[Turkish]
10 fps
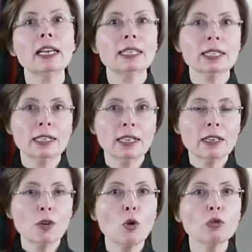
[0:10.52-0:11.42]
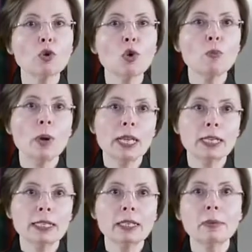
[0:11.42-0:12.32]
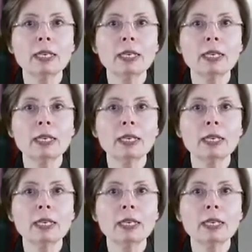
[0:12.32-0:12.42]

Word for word: hastada kontrol bazlı